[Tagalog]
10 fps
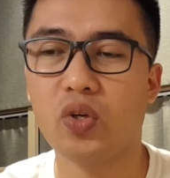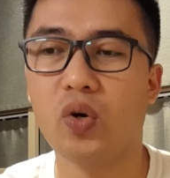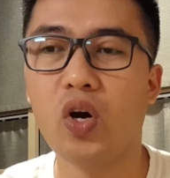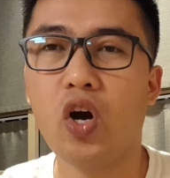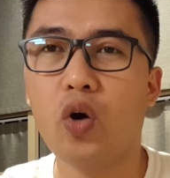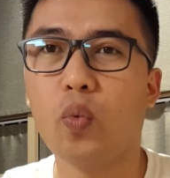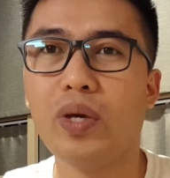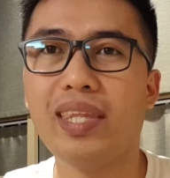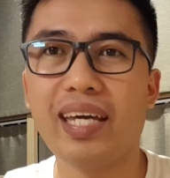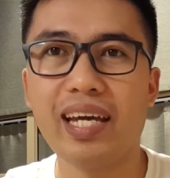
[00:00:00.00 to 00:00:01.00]
nyo
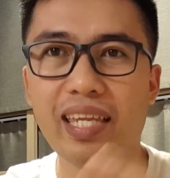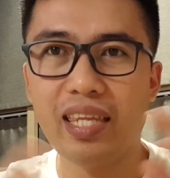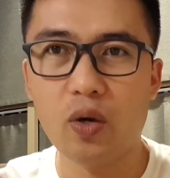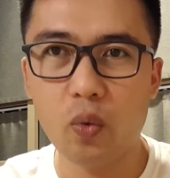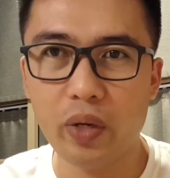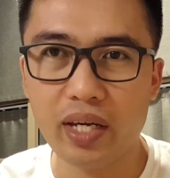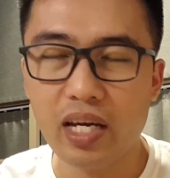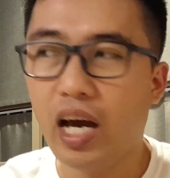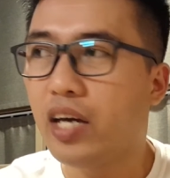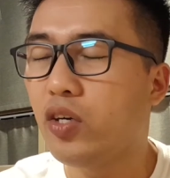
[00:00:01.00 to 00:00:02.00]
within the
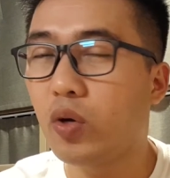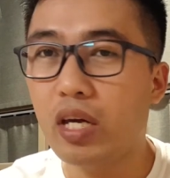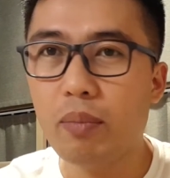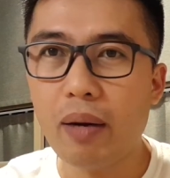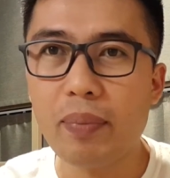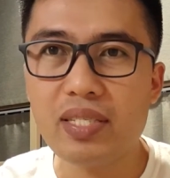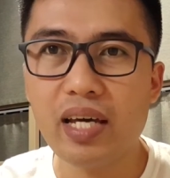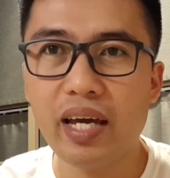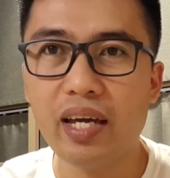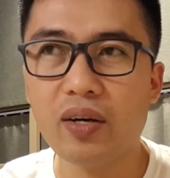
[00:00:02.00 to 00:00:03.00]
week. Yung ibang
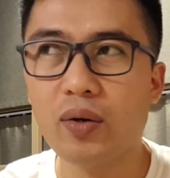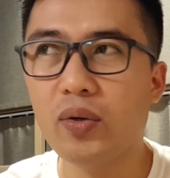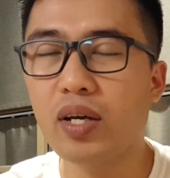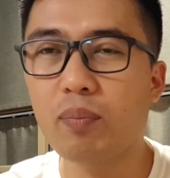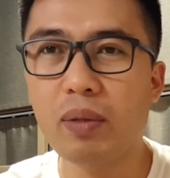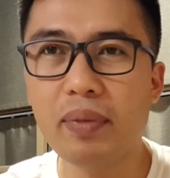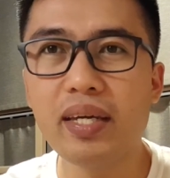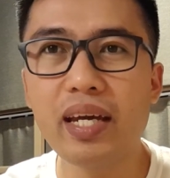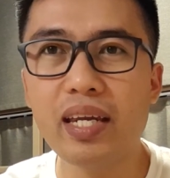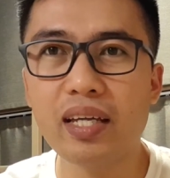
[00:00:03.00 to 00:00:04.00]
pasahero,
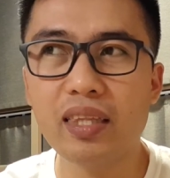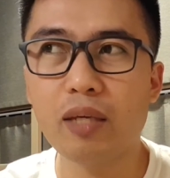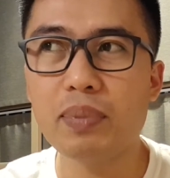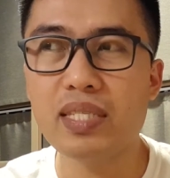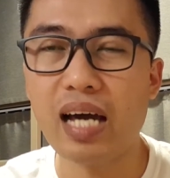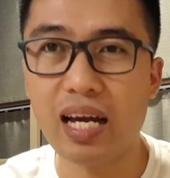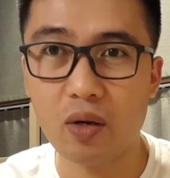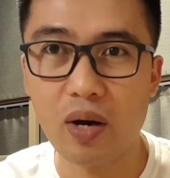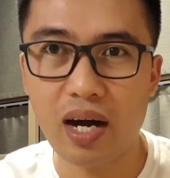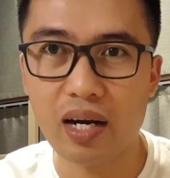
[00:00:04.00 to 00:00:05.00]
nagbibigay ng tips
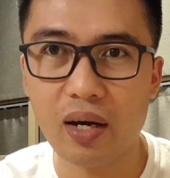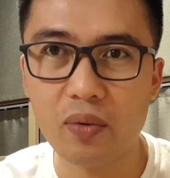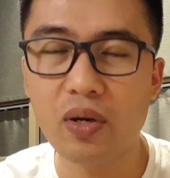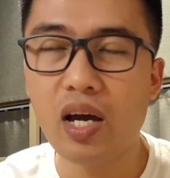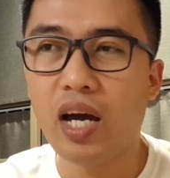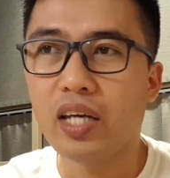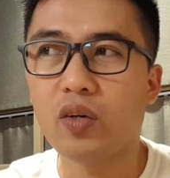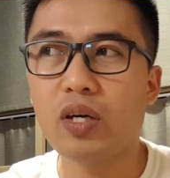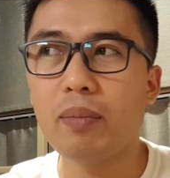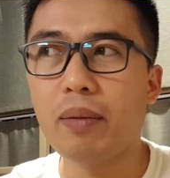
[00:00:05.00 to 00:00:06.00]
araw-araw.
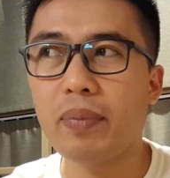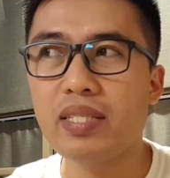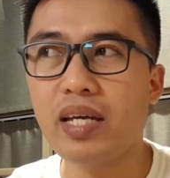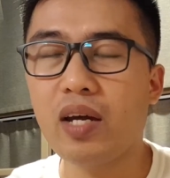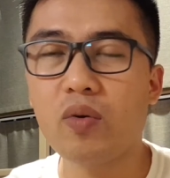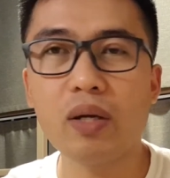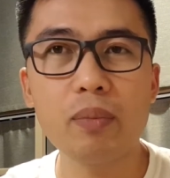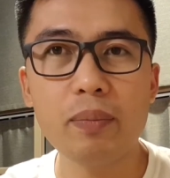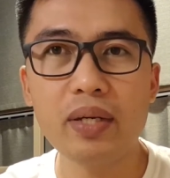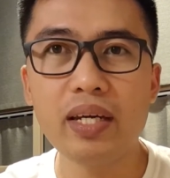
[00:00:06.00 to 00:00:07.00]
Yung ibang pasahero,
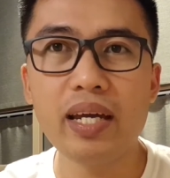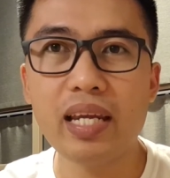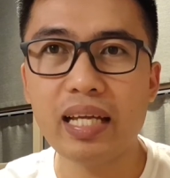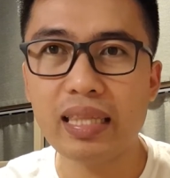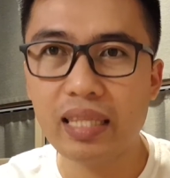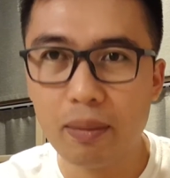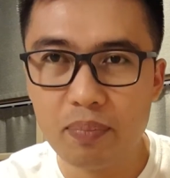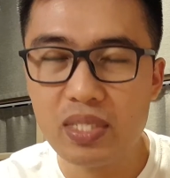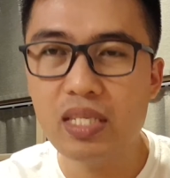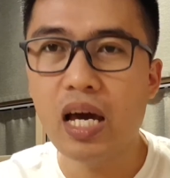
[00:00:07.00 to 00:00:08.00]
nagbibigay ng
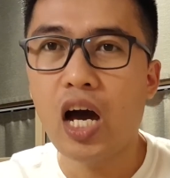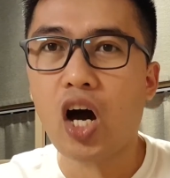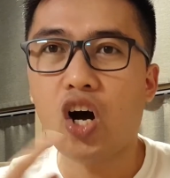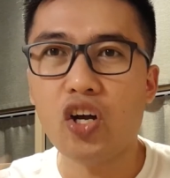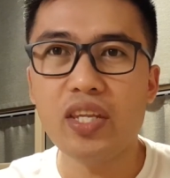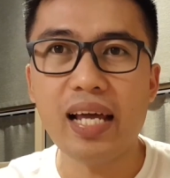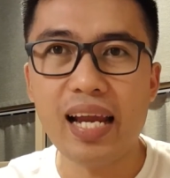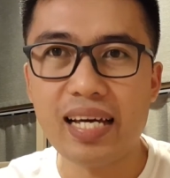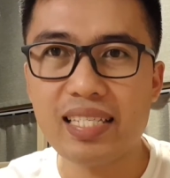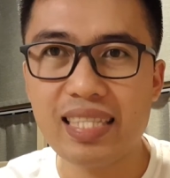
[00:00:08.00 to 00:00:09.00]
tips on the
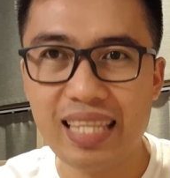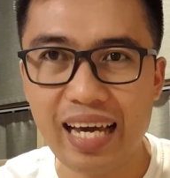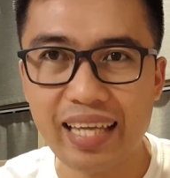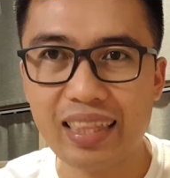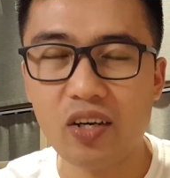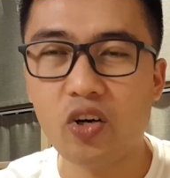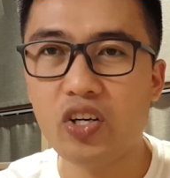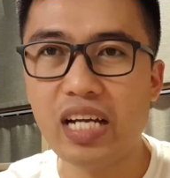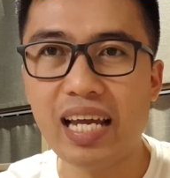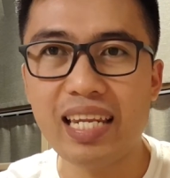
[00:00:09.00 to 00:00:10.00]
last night
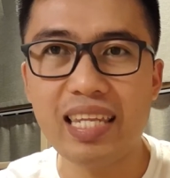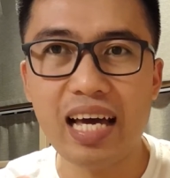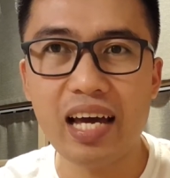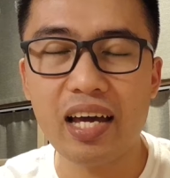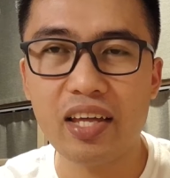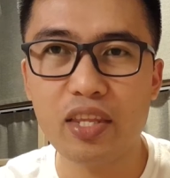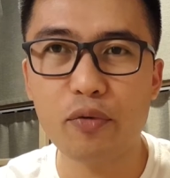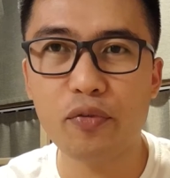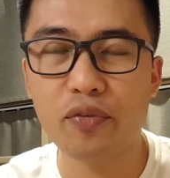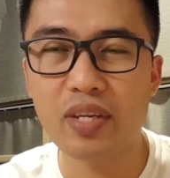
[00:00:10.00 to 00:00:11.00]
or the the
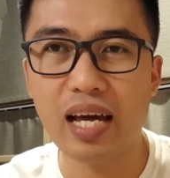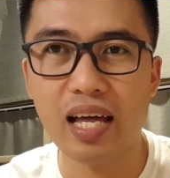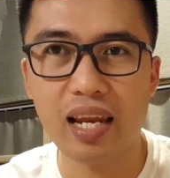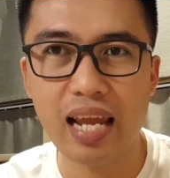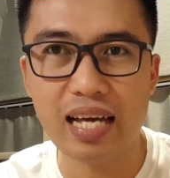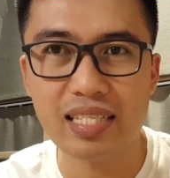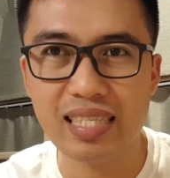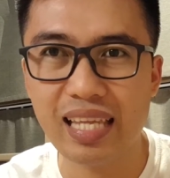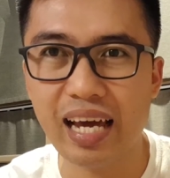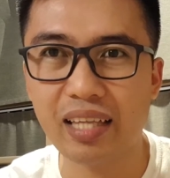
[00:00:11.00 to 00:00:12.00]
the, the
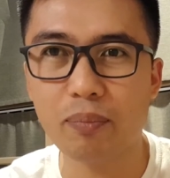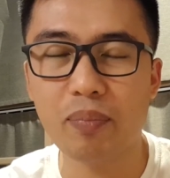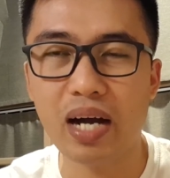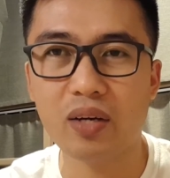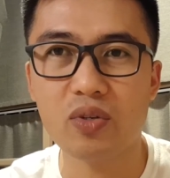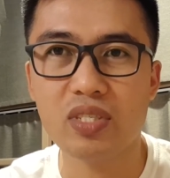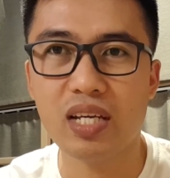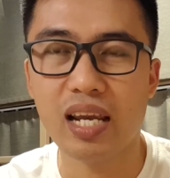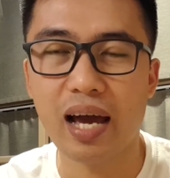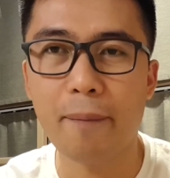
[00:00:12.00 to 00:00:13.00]
last night bago
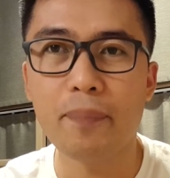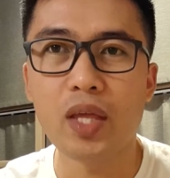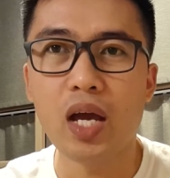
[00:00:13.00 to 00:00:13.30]
sila